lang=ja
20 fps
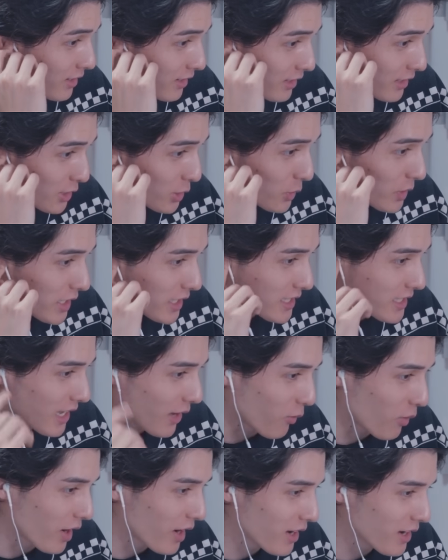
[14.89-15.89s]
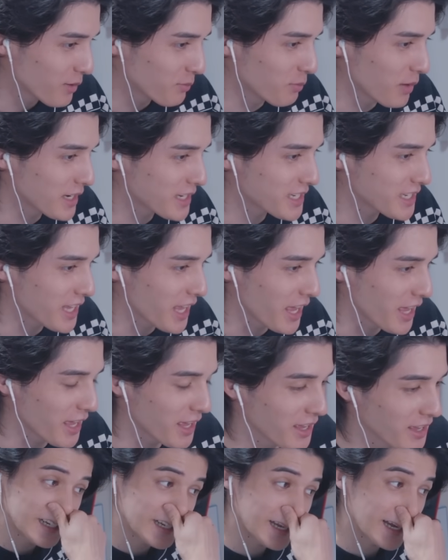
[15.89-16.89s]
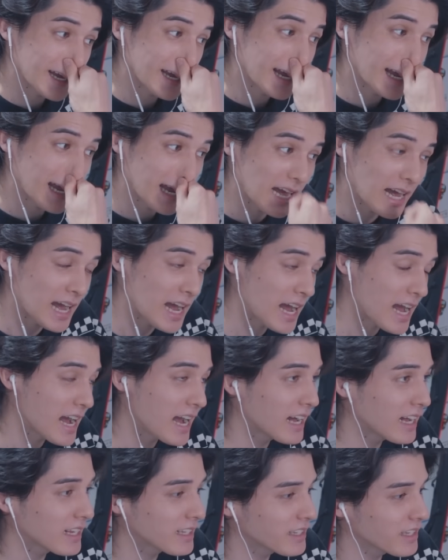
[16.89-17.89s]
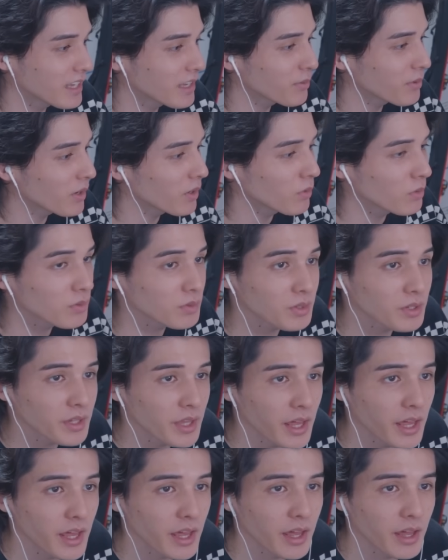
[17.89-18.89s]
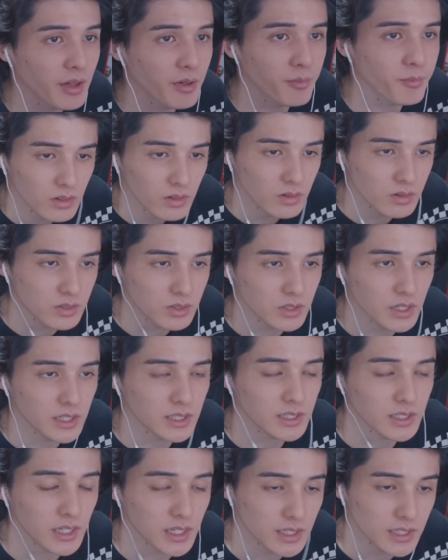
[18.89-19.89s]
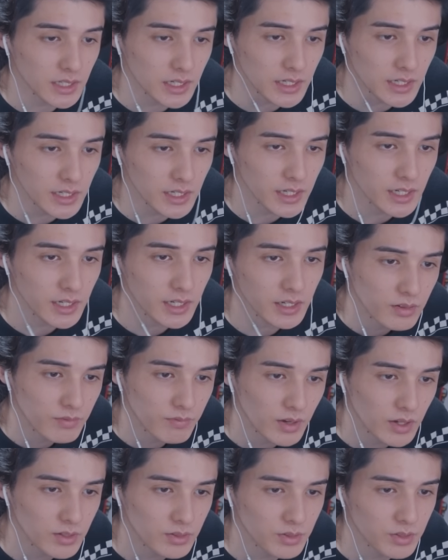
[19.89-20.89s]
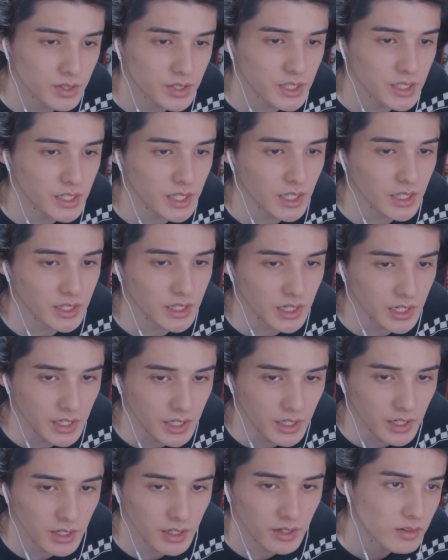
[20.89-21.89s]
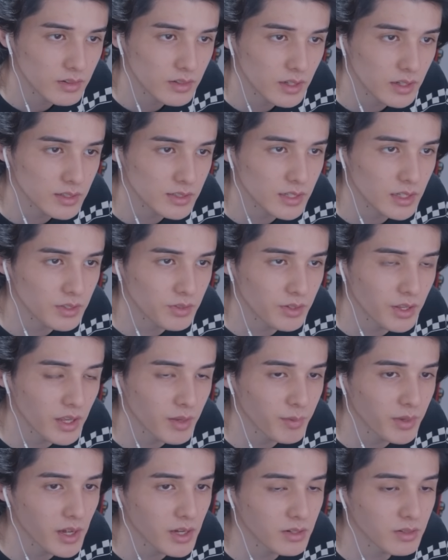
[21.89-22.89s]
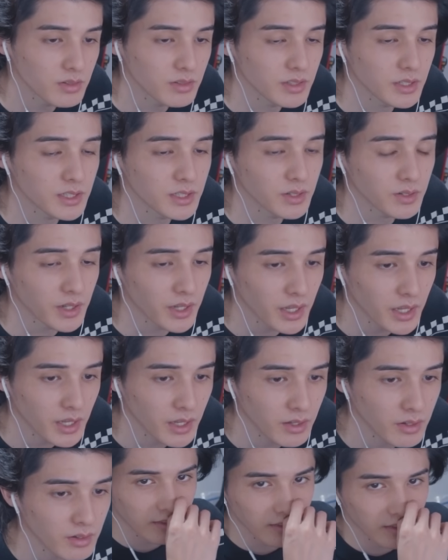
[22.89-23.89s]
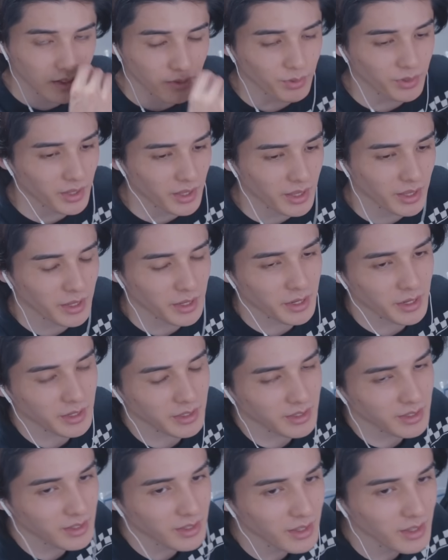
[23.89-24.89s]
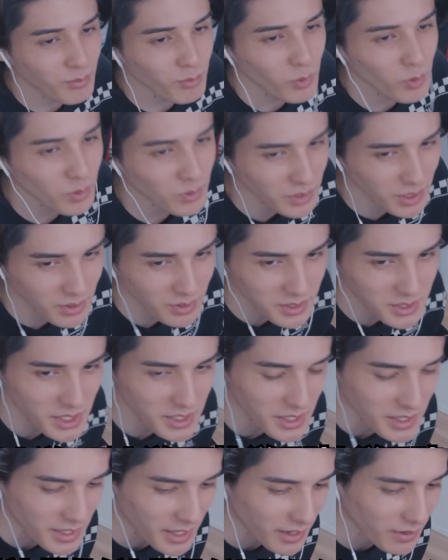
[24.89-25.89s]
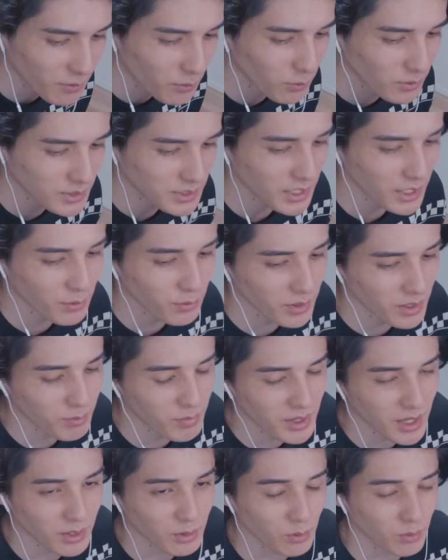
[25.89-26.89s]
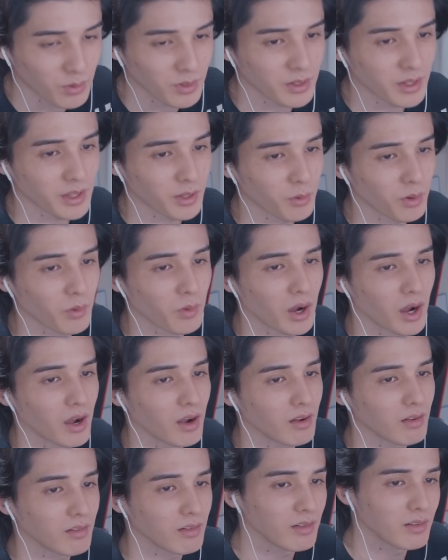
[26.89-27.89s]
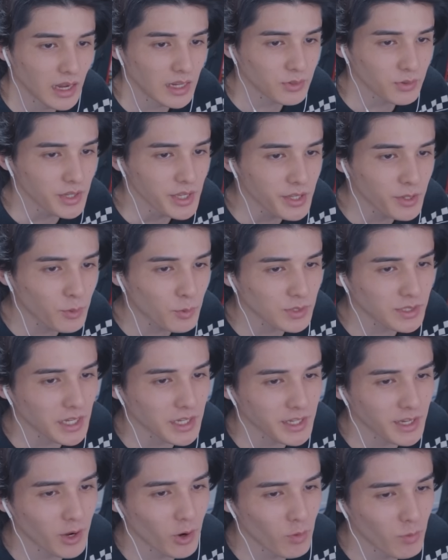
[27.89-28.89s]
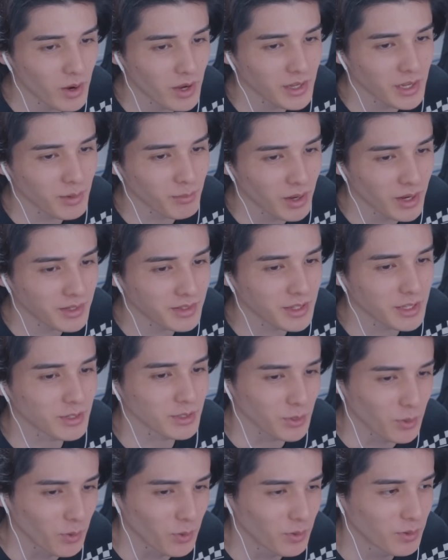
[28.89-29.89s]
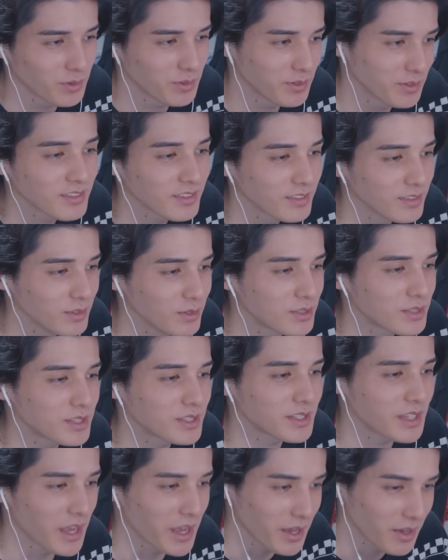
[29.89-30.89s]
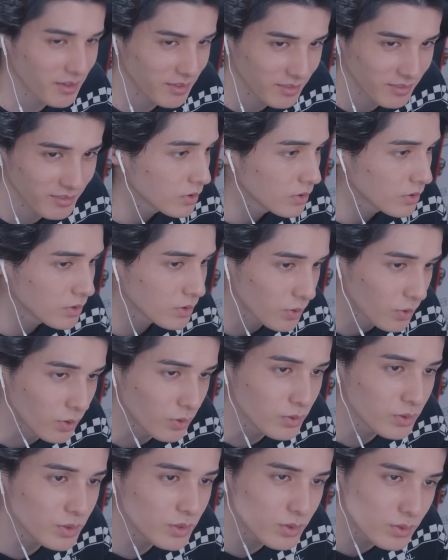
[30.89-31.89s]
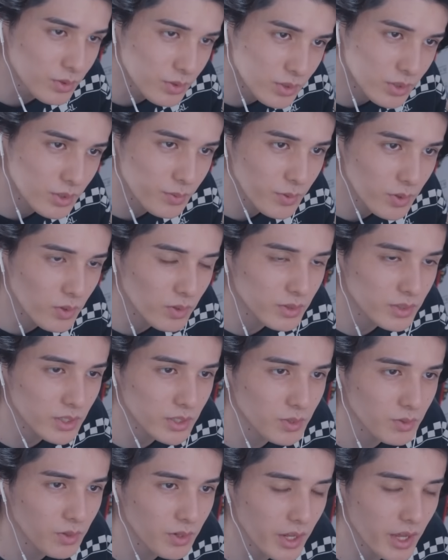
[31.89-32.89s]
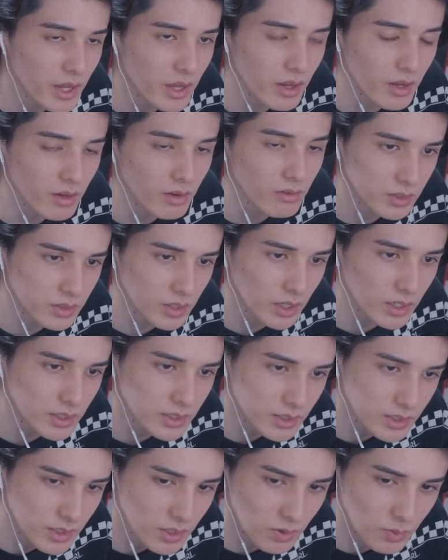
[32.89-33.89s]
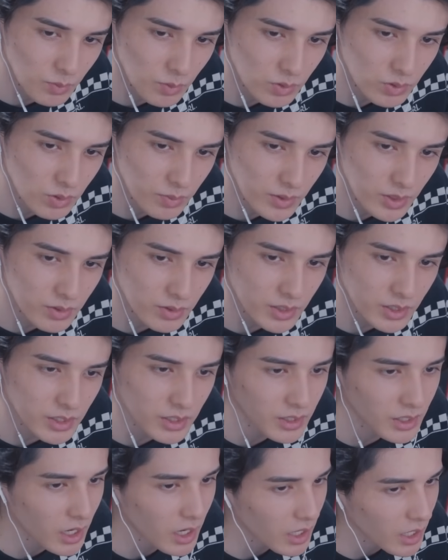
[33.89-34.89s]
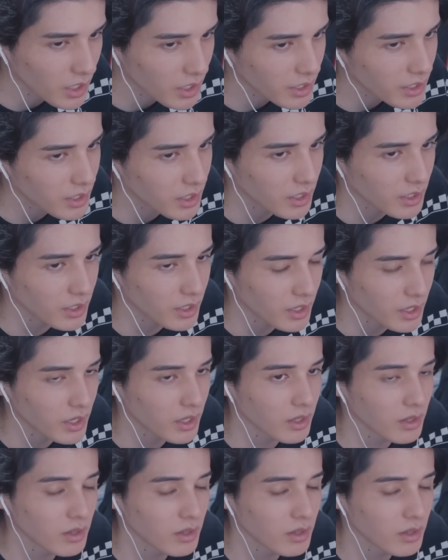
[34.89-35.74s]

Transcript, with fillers: 唯一だわ。マジで。いやー、DM が本当にね、うつですだったり、まあ苦しいだったり、たくさんの悩みが来るんですよね。でもね、DM を送る時点で結構セーフ気味だと思うんだよね、俺は。あと一個先がお前には待ってるぞ。うつって。そう、う、うつ病ってそのね、助けを求める気にならないからね。